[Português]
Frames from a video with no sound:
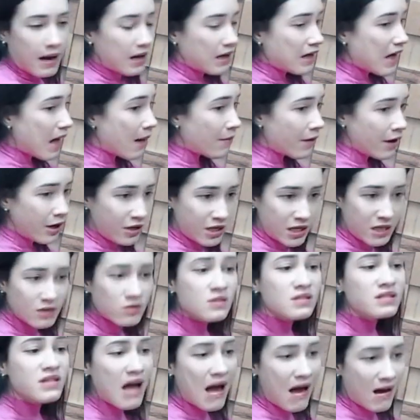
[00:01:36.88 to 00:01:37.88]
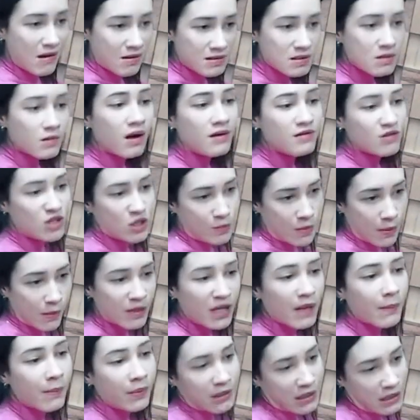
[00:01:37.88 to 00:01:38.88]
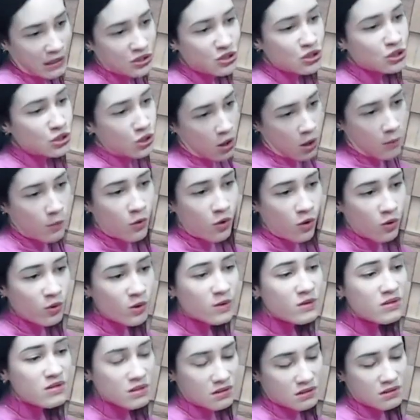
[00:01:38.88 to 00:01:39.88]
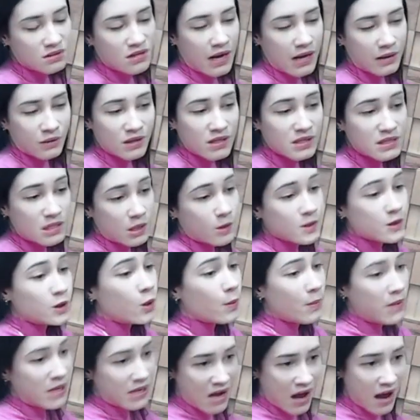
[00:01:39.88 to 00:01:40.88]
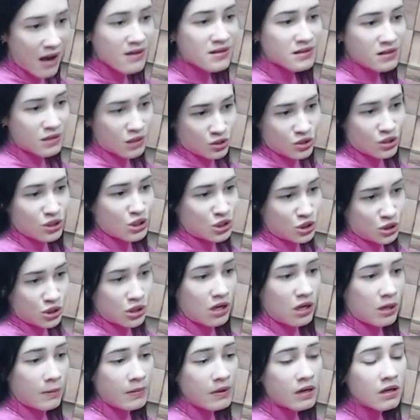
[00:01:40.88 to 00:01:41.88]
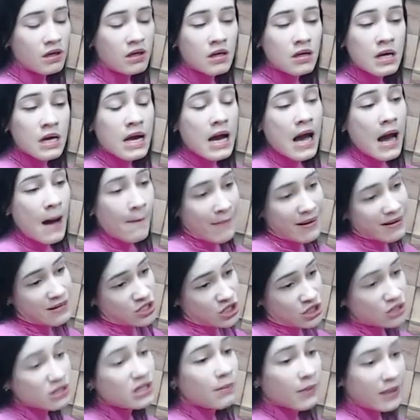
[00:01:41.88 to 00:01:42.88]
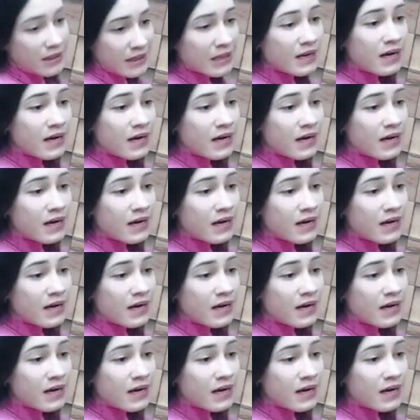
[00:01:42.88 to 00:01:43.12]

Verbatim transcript: A maioria dos casos são câncer de mama dependente de hormônios, certo? Que são os luminais que a gente chama. Mas a gente também tem